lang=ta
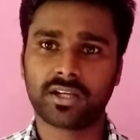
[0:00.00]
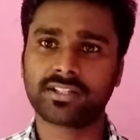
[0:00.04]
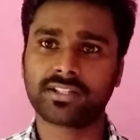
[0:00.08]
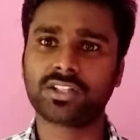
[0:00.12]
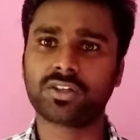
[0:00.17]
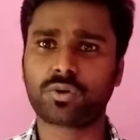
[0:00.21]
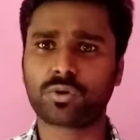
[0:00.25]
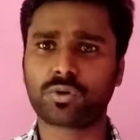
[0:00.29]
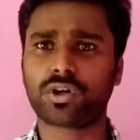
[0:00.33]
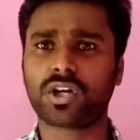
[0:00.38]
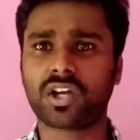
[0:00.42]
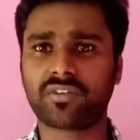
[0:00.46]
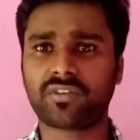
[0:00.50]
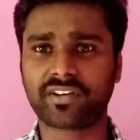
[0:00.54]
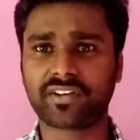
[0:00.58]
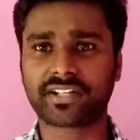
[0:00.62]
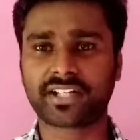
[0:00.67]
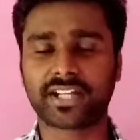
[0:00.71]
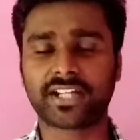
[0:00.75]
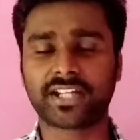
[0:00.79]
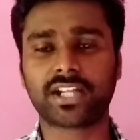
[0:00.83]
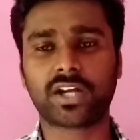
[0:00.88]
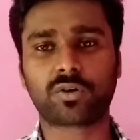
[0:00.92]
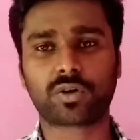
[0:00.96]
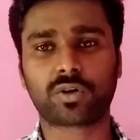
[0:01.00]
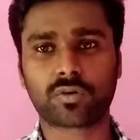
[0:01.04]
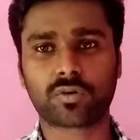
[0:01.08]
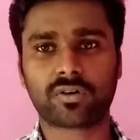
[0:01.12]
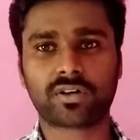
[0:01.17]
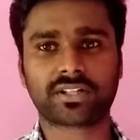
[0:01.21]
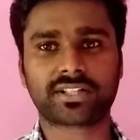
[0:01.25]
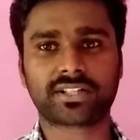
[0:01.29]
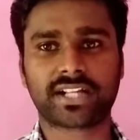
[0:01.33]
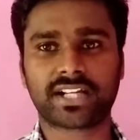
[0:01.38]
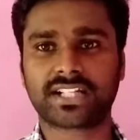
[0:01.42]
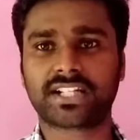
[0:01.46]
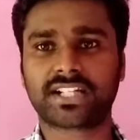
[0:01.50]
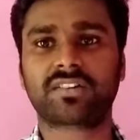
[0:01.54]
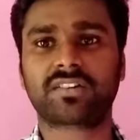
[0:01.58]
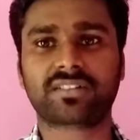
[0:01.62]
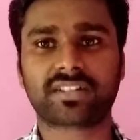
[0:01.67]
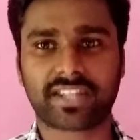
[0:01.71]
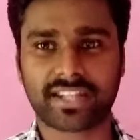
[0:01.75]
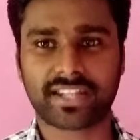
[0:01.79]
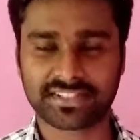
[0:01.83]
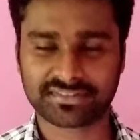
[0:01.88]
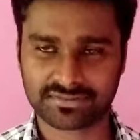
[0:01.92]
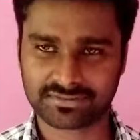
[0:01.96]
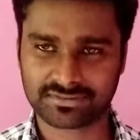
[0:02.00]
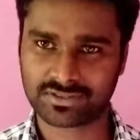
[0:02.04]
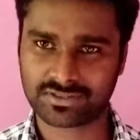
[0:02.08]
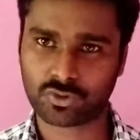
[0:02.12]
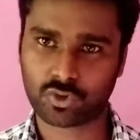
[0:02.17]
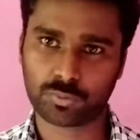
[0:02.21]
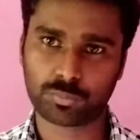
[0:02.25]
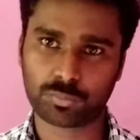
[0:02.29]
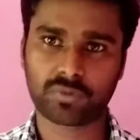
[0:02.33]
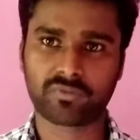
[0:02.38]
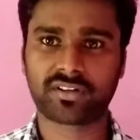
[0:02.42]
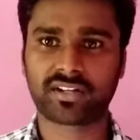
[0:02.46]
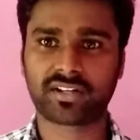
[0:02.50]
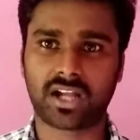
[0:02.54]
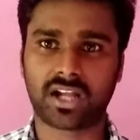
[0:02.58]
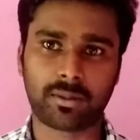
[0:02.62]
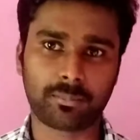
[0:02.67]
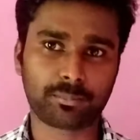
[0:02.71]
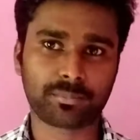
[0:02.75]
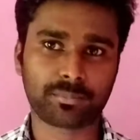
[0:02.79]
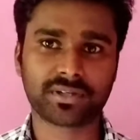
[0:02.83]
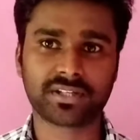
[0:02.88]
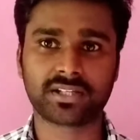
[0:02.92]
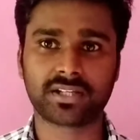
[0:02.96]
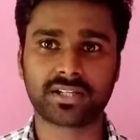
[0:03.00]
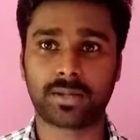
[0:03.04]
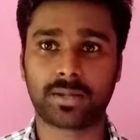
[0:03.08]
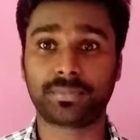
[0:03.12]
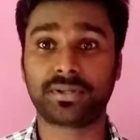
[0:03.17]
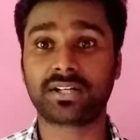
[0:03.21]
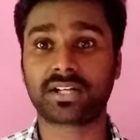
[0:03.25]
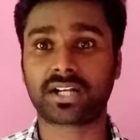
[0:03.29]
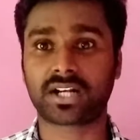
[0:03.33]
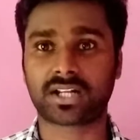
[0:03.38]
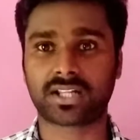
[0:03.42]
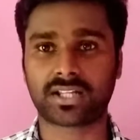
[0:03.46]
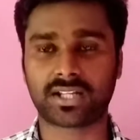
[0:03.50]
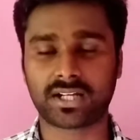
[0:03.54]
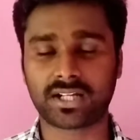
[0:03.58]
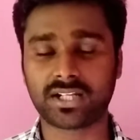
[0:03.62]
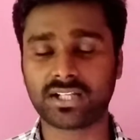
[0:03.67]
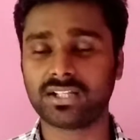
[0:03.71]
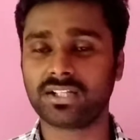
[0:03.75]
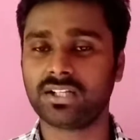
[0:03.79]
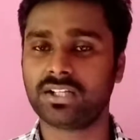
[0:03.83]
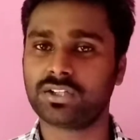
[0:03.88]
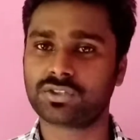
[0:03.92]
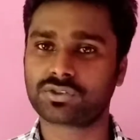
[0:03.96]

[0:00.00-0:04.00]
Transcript: இந்த கொரோனா அஃபெக்ட் ஆகி அவ்வளோவா டெட் ஆகிற கேஸ் வந்துட்டு ரொம்பவே கம்மி அப்படின்றதால